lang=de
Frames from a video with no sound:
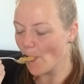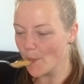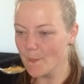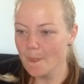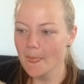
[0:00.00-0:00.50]

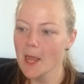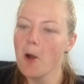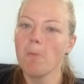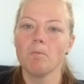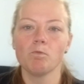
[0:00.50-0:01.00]
Hm,
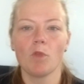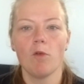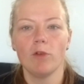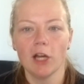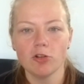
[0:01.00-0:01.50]

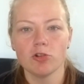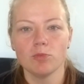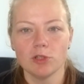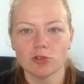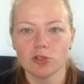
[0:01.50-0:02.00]

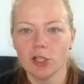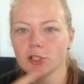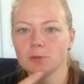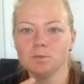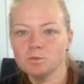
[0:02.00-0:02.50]
wertemäßig
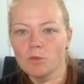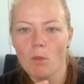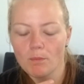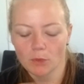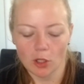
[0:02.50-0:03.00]

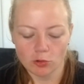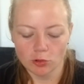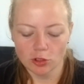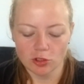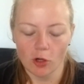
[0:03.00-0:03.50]

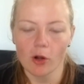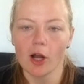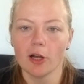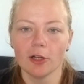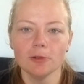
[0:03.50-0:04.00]
natürlich
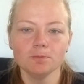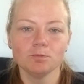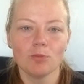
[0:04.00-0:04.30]
saugeil, ne?